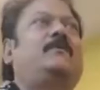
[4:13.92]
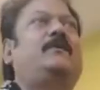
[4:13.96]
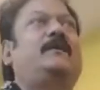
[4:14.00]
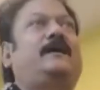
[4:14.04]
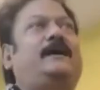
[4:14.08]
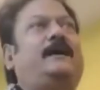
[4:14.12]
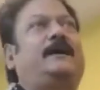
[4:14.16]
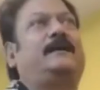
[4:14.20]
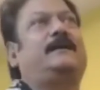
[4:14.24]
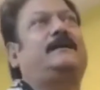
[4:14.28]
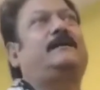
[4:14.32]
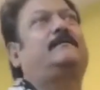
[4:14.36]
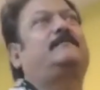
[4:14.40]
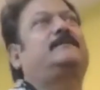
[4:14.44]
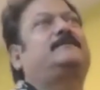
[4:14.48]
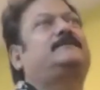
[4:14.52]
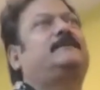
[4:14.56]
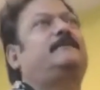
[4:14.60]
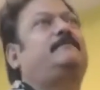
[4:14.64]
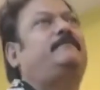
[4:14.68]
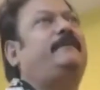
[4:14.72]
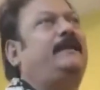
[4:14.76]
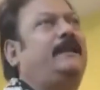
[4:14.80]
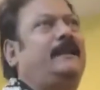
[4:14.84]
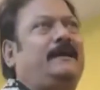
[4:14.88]
बात आप
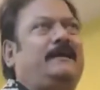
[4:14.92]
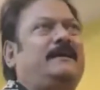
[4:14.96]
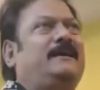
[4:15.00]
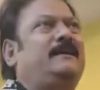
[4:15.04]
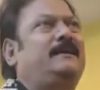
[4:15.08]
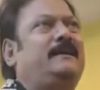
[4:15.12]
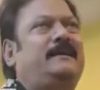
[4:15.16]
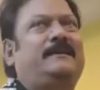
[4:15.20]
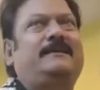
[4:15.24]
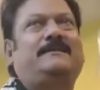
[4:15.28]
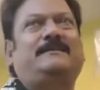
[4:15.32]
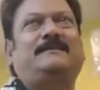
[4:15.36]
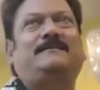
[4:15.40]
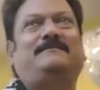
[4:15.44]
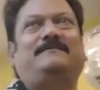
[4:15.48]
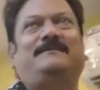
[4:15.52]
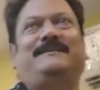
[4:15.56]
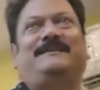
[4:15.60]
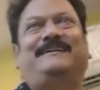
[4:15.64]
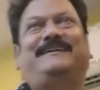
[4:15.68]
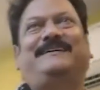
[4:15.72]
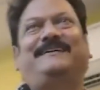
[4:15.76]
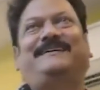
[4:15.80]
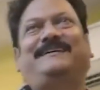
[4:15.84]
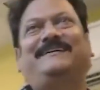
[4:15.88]
मेरे पास
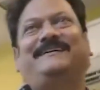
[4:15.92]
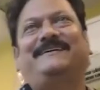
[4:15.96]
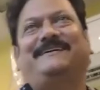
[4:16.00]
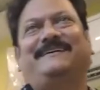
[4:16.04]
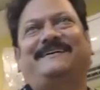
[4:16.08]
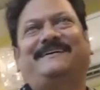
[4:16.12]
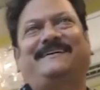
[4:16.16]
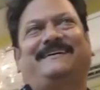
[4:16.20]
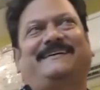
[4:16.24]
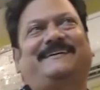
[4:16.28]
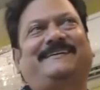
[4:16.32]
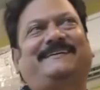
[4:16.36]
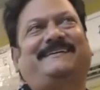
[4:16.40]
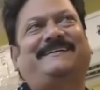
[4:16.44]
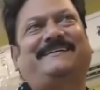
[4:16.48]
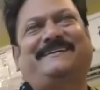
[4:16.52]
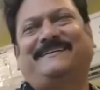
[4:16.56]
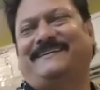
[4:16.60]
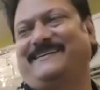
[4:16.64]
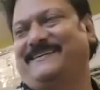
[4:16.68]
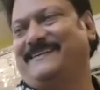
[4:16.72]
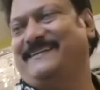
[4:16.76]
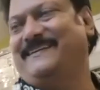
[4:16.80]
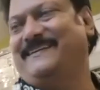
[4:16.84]
में रात के तीन